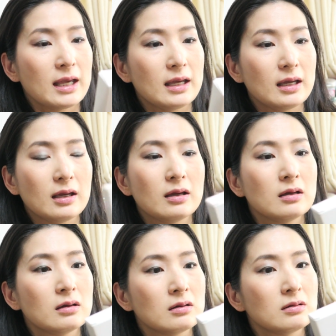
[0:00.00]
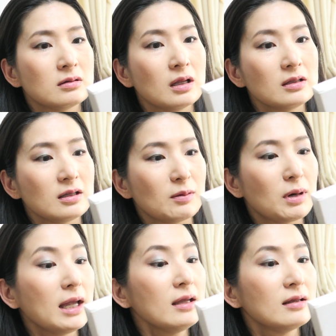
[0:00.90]
えー、なんて名
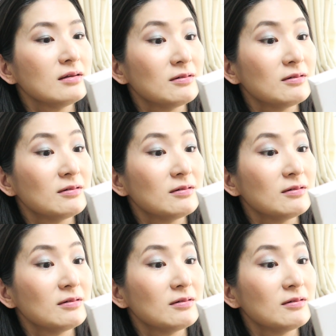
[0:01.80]
前？